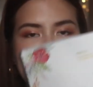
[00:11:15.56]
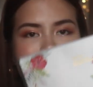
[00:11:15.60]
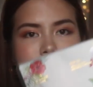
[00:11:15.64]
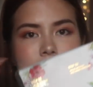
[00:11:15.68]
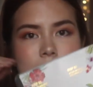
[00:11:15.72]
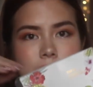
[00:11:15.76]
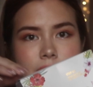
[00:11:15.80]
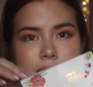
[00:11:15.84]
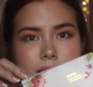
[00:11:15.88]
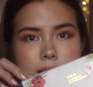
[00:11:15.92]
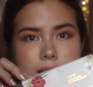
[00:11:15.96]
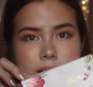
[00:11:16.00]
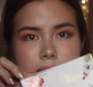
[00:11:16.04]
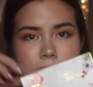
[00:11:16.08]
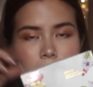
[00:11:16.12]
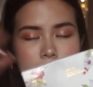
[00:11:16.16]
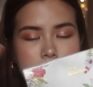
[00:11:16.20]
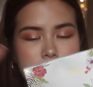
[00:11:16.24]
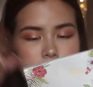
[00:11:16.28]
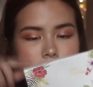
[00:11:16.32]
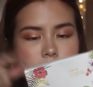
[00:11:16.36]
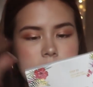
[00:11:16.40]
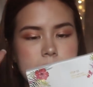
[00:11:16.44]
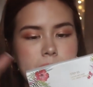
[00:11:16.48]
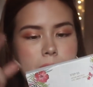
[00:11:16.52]
ซึ่งอันนี้เนี่ย
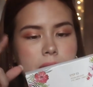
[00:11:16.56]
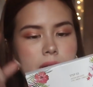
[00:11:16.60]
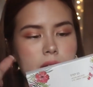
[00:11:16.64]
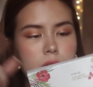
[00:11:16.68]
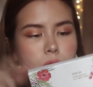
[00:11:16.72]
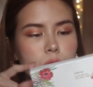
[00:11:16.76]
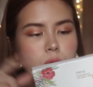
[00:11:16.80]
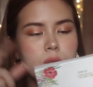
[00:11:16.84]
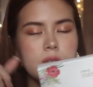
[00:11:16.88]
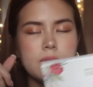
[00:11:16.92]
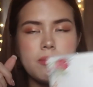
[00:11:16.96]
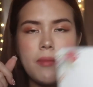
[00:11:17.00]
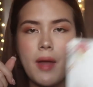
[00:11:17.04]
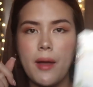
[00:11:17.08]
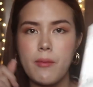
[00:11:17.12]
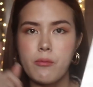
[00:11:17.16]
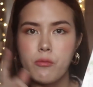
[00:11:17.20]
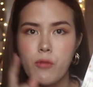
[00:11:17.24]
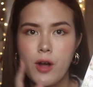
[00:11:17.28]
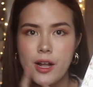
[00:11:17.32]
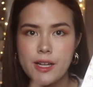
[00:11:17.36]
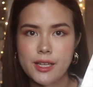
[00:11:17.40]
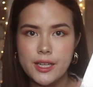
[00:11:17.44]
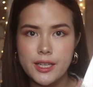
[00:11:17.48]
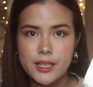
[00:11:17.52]
จะเป็นรุ่นแบบ
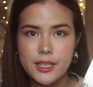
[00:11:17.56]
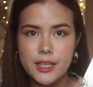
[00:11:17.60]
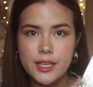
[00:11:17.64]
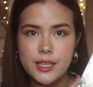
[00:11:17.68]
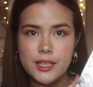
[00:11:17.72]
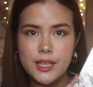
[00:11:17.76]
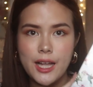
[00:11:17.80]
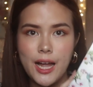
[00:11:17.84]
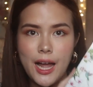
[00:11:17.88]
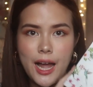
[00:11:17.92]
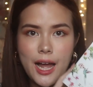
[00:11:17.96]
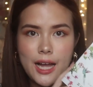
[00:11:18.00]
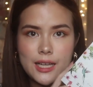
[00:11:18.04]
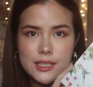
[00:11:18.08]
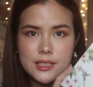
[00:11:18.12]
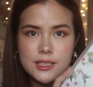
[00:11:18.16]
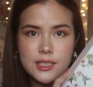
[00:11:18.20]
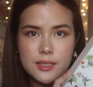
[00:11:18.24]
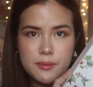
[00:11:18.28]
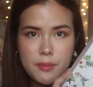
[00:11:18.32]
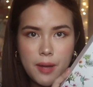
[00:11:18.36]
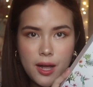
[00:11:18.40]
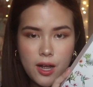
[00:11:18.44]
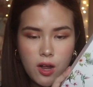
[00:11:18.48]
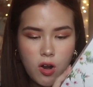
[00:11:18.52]
whitening นะคะ
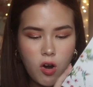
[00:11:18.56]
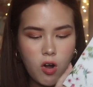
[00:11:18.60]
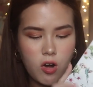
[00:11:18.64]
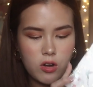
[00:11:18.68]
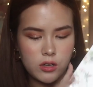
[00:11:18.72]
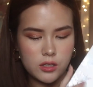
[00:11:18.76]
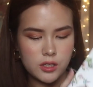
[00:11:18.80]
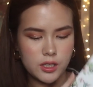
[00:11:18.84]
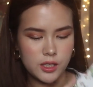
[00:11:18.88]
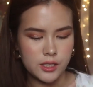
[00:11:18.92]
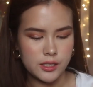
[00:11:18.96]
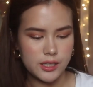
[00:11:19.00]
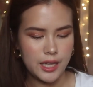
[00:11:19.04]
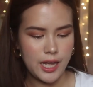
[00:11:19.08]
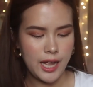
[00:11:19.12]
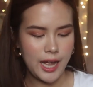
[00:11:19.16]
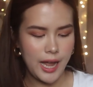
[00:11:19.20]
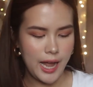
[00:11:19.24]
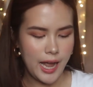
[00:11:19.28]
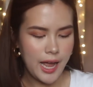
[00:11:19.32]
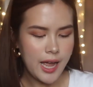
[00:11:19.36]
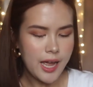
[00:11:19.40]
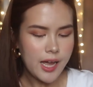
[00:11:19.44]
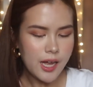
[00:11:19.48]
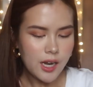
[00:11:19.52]
ซื้อมากล่องหนึ่งนะ
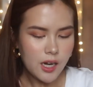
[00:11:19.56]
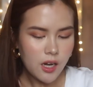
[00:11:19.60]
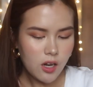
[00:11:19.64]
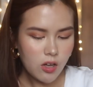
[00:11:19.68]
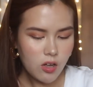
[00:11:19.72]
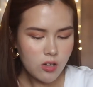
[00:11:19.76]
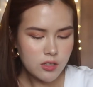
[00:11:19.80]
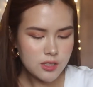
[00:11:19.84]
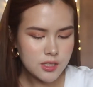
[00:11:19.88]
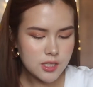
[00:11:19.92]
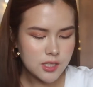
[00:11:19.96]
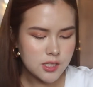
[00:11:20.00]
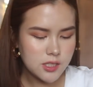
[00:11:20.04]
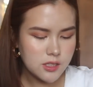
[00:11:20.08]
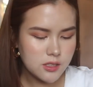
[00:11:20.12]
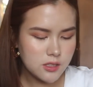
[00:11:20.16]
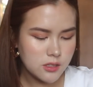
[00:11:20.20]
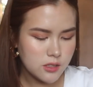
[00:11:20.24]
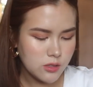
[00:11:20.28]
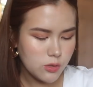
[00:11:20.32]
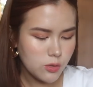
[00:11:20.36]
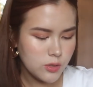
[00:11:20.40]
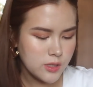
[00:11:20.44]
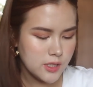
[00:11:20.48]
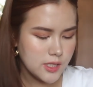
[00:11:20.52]
คะแล้วก็ซื้อ
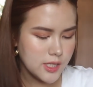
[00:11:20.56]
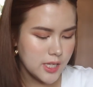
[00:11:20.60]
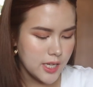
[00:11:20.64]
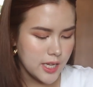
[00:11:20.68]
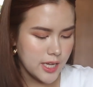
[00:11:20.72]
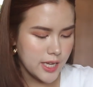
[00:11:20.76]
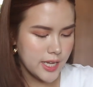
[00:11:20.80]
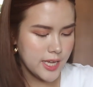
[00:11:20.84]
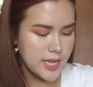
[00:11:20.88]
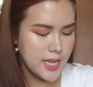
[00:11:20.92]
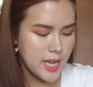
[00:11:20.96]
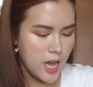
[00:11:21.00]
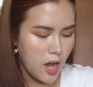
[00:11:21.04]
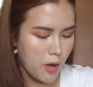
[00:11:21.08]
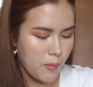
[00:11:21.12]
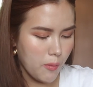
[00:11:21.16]
รุ่นสีเขี